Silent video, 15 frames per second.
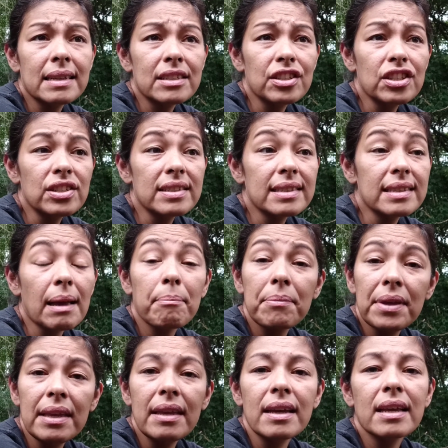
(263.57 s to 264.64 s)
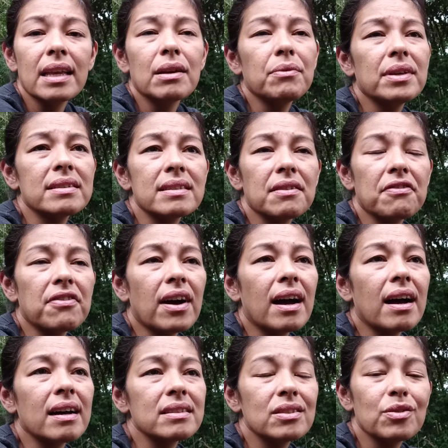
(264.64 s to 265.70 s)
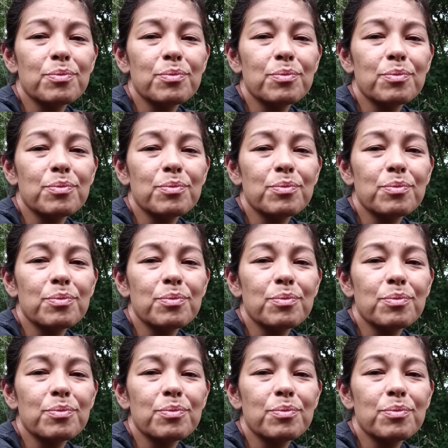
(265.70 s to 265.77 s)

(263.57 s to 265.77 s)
A gente sabia que não ia ser fácil.